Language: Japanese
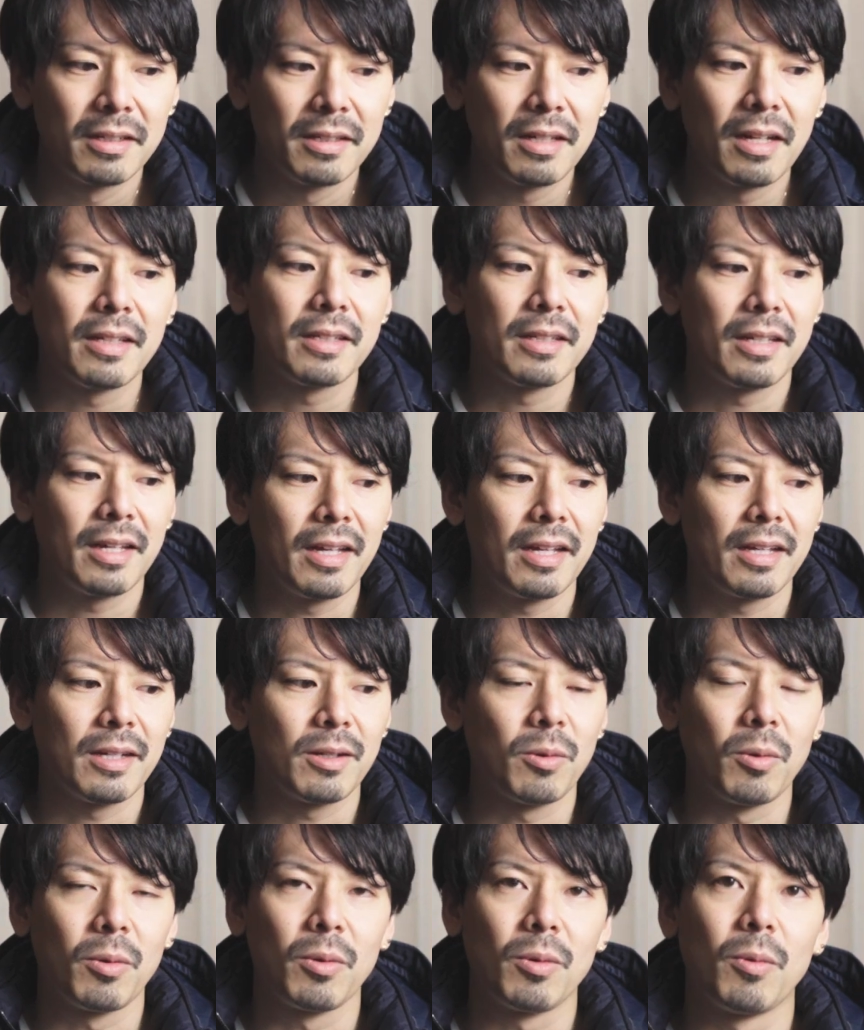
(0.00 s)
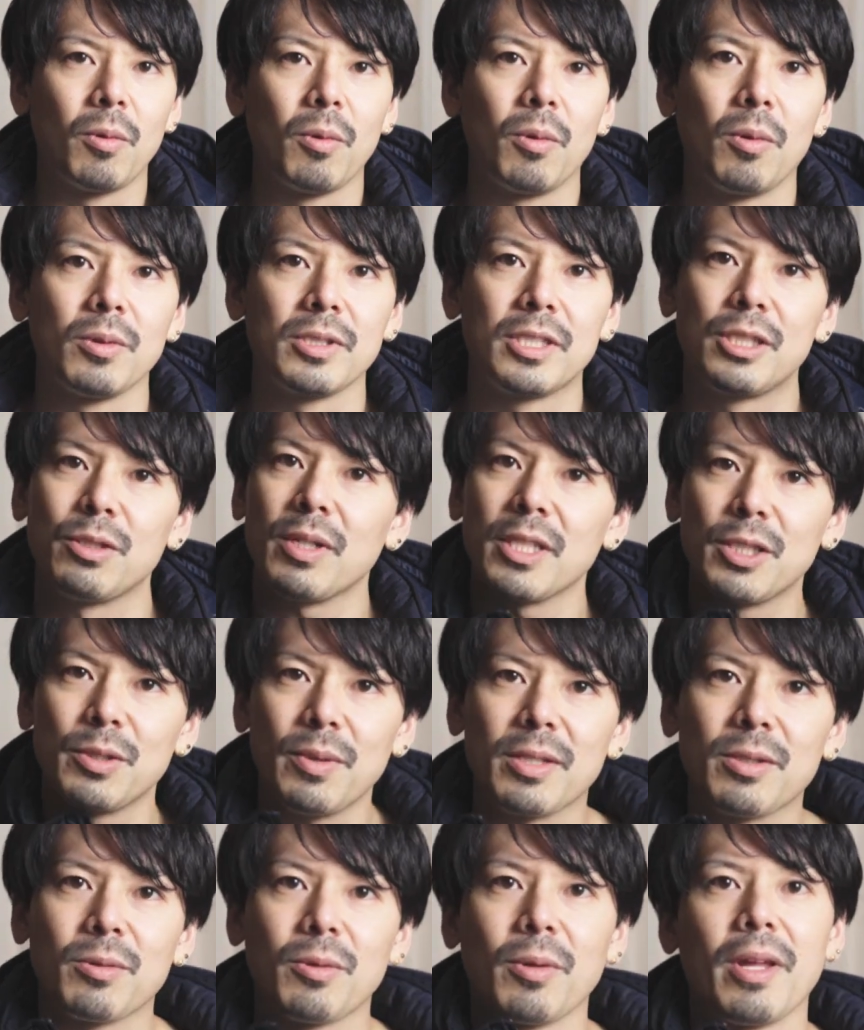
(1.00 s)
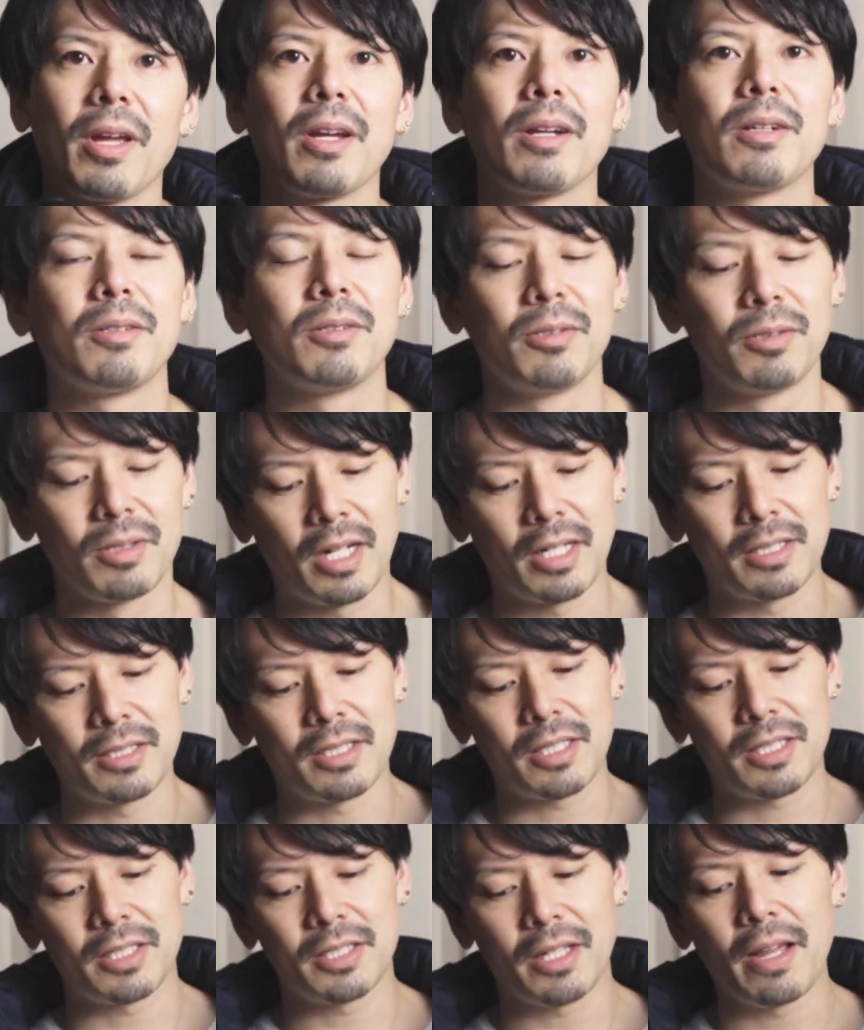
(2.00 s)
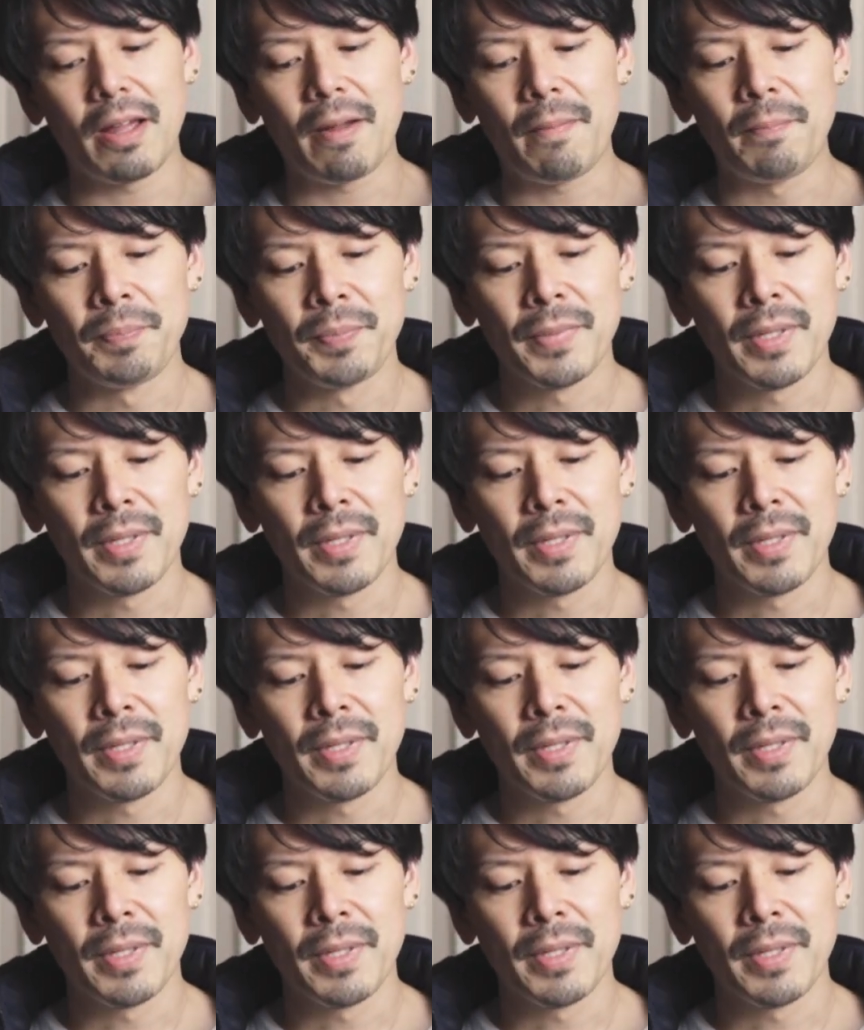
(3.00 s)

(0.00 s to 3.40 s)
なんで、こう、じわじわっとね、来る感じがして、